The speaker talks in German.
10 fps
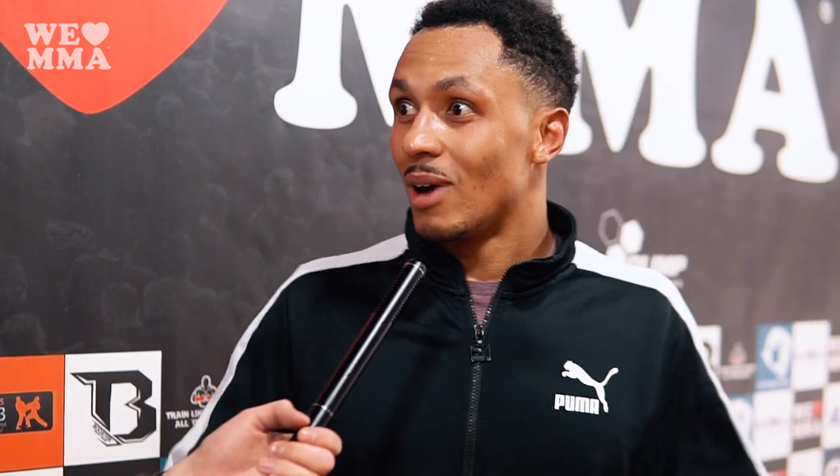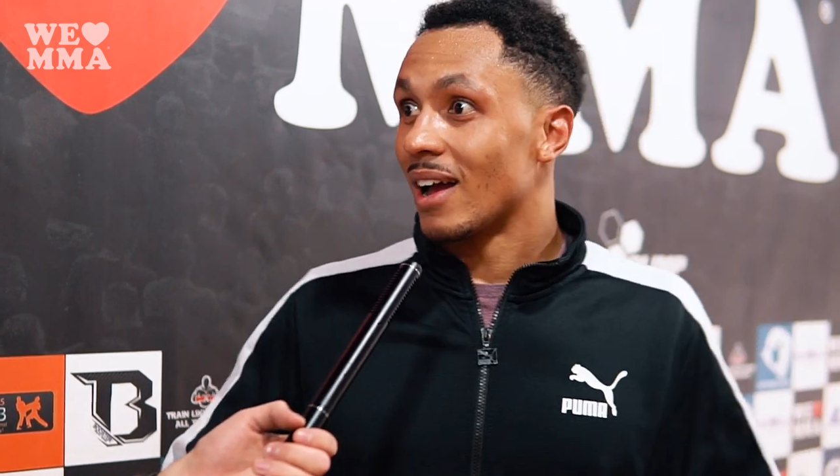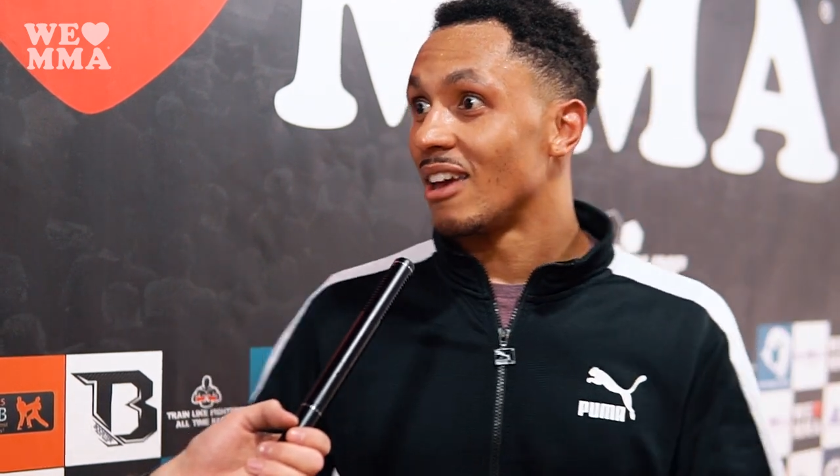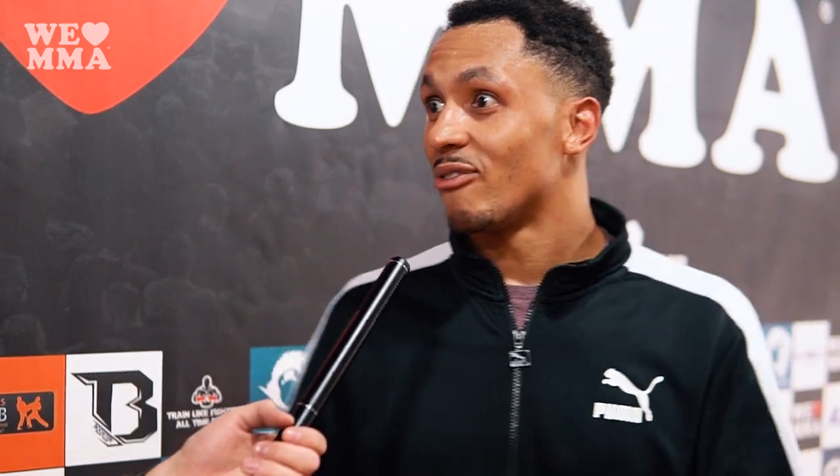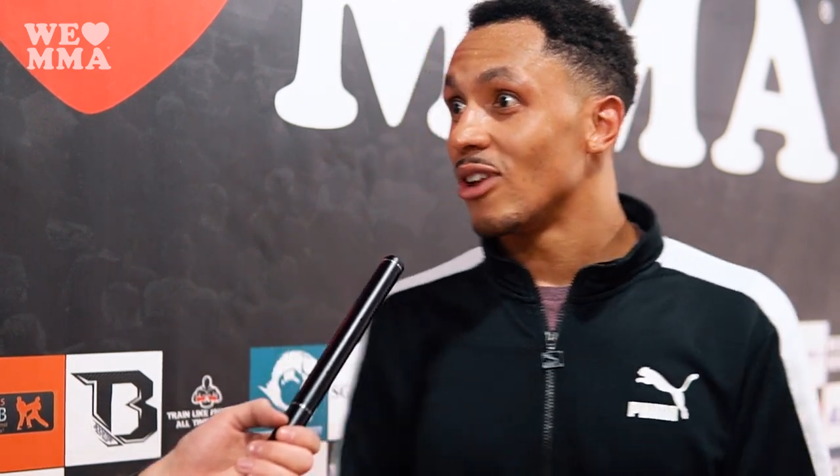man
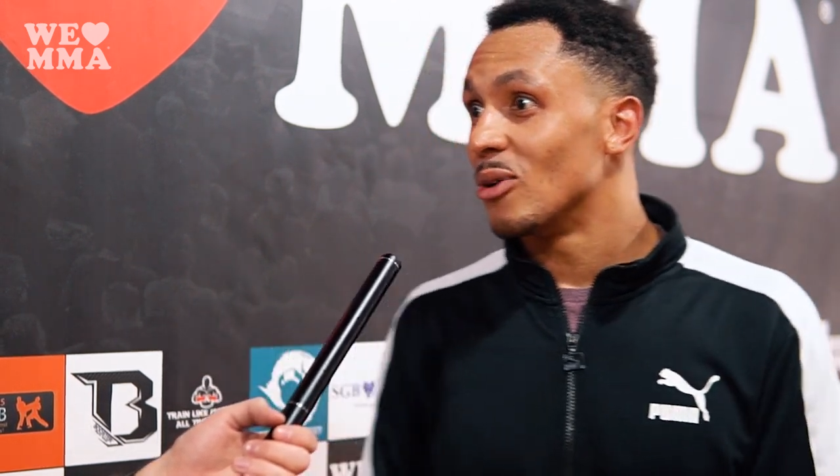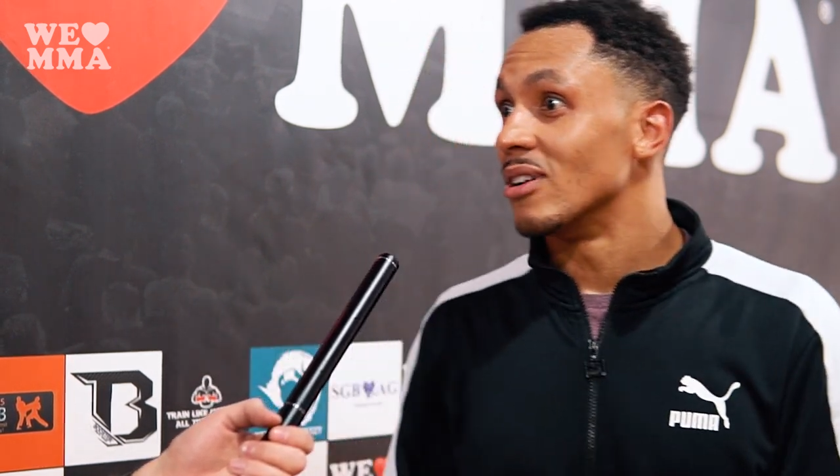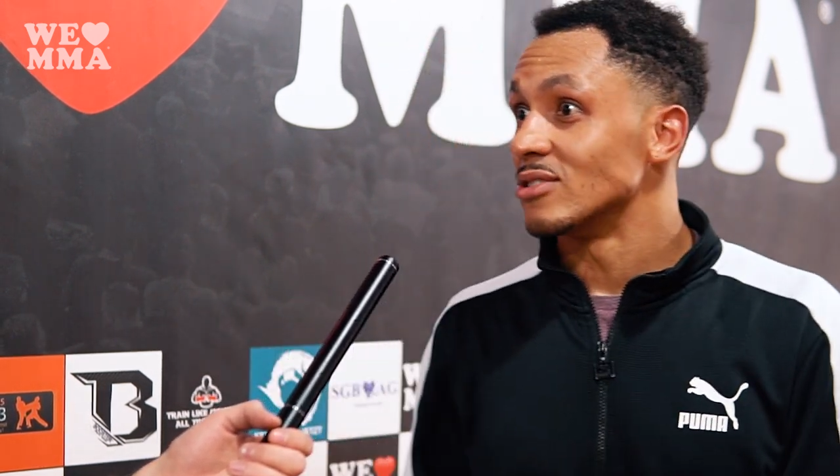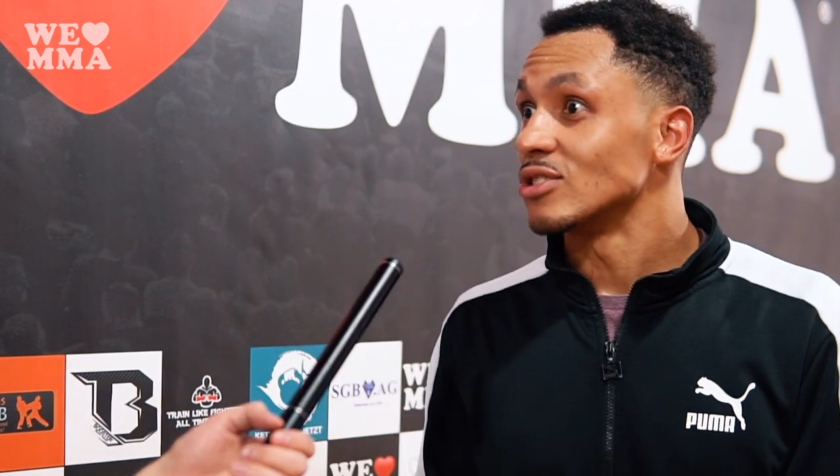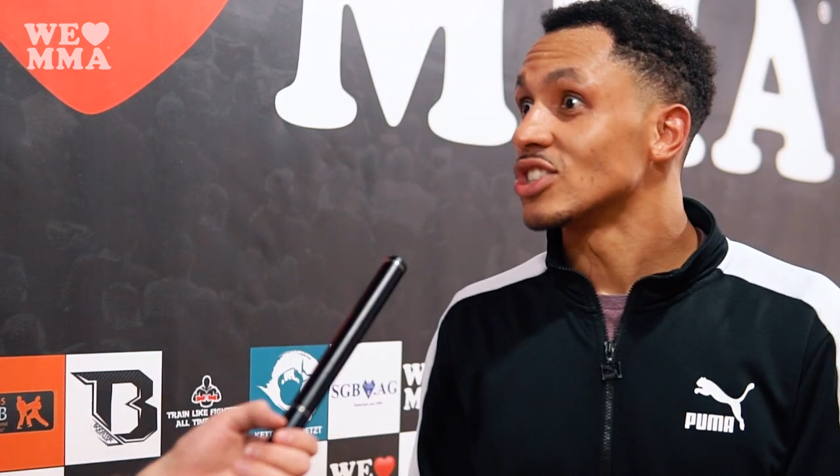gleich
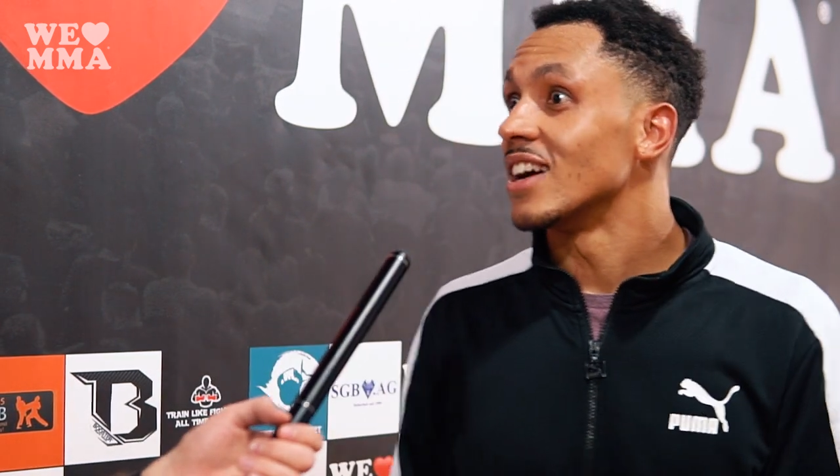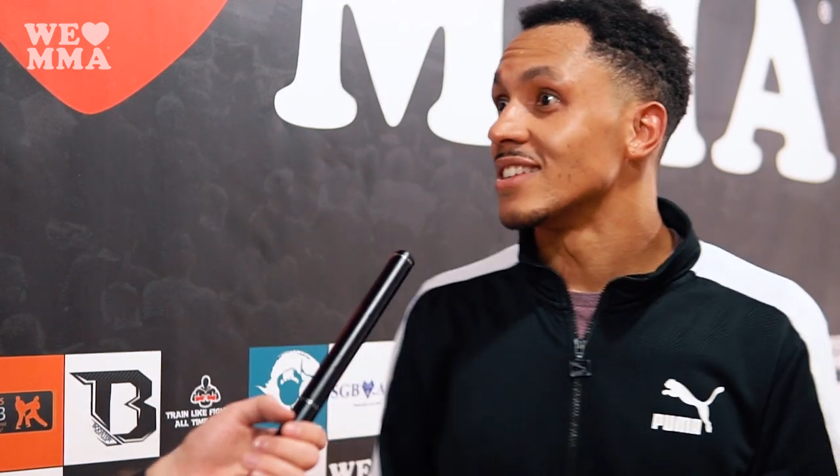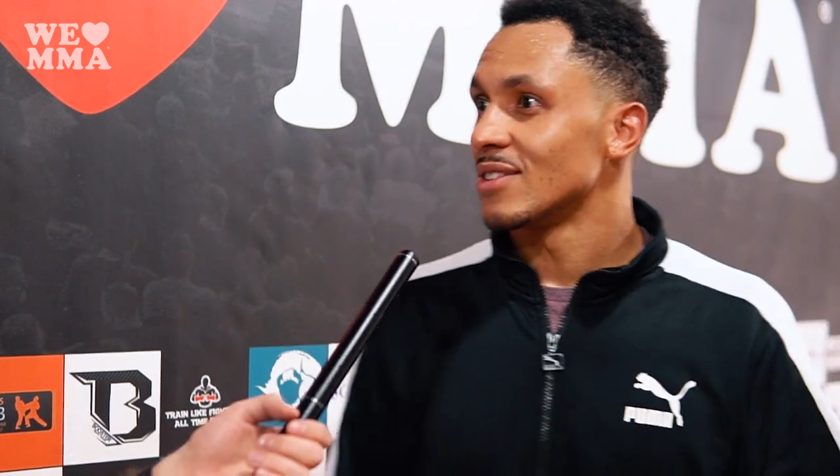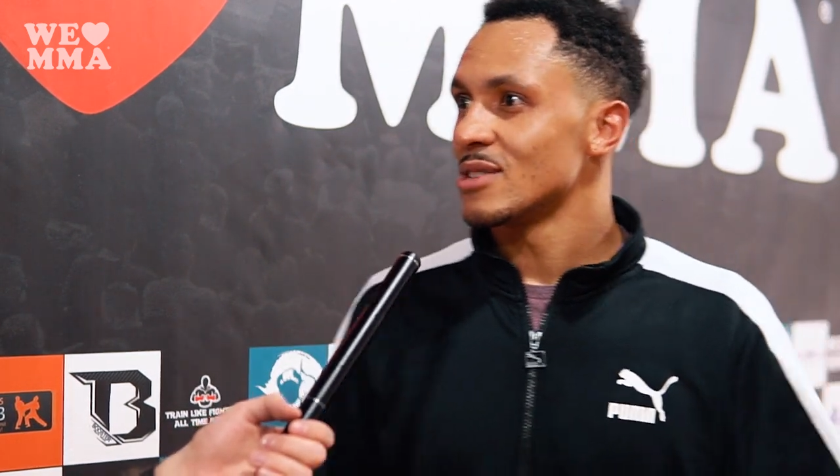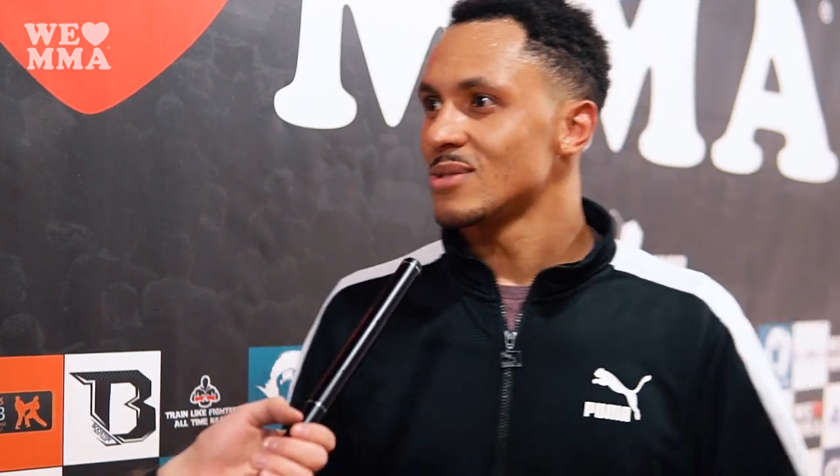Follower und so einen
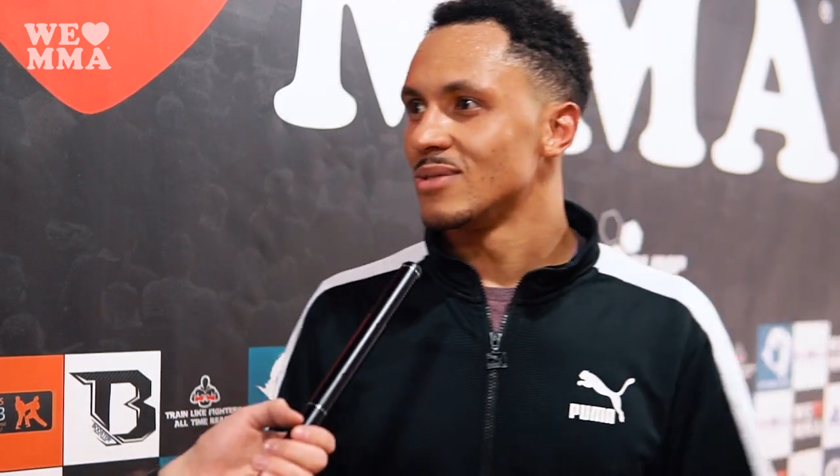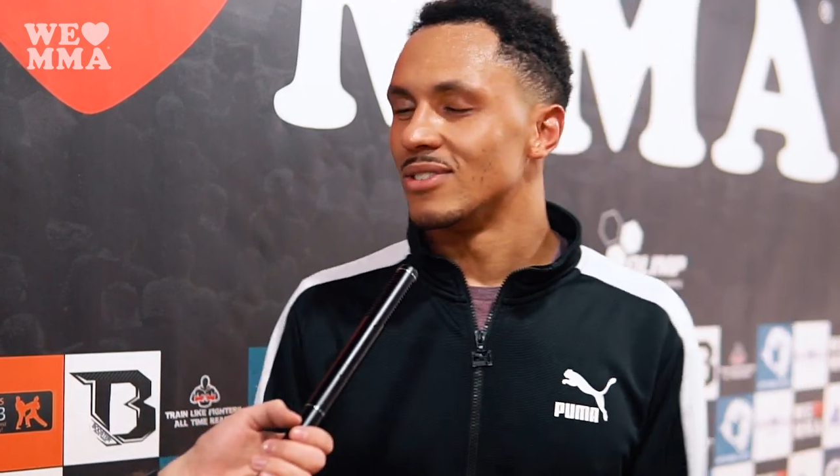Scheiß, weißt du.